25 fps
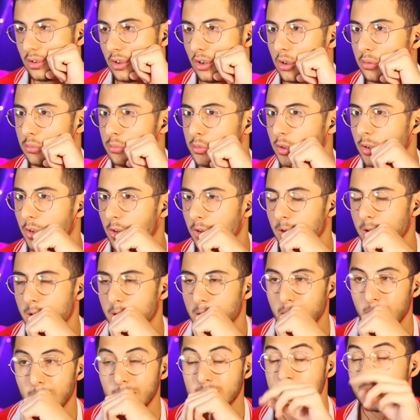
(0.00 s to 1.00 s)
Olmuyor.
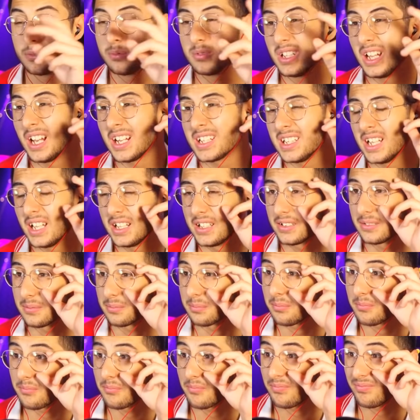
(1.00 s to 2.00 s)
Şimdi nereden
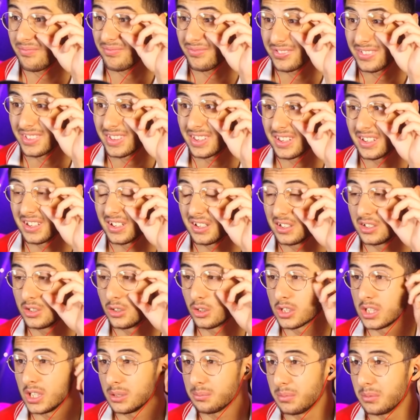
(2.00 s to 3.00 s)
yok